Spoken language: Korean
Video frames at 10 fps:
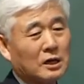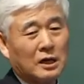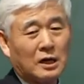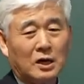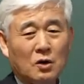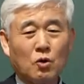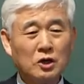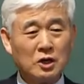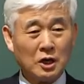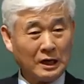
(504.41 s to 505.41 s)
자가
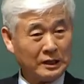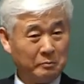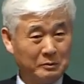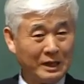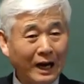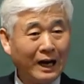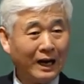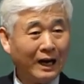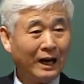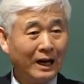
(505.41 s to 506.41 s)
권력을 갖습니다.
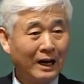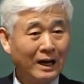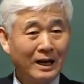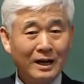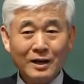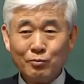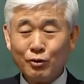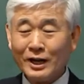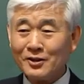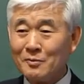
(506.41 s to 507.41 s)

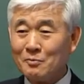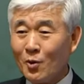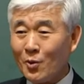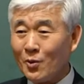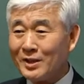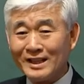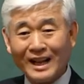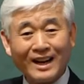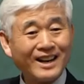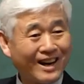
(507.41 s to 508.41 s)
부하들은 모르는데
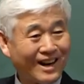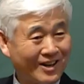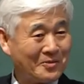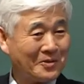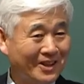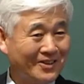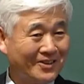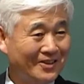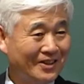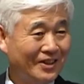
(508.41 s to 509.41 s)
나는 알아. 그럼 어때요?
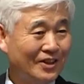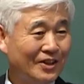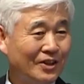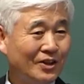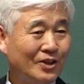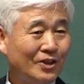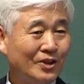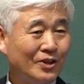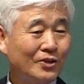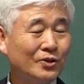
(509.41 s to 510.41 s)

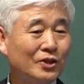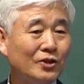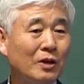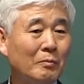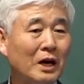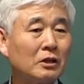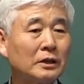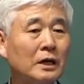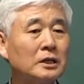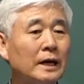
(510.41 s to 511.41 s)
그 리더의 말을
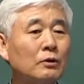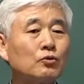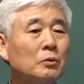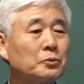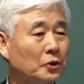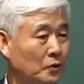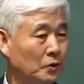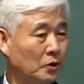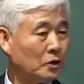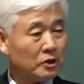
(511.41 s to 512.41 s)
따르지 않을 수가 없어요.
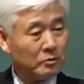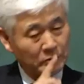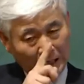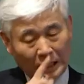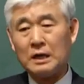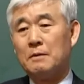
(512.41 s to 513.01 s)
그럼 지금 다 알아.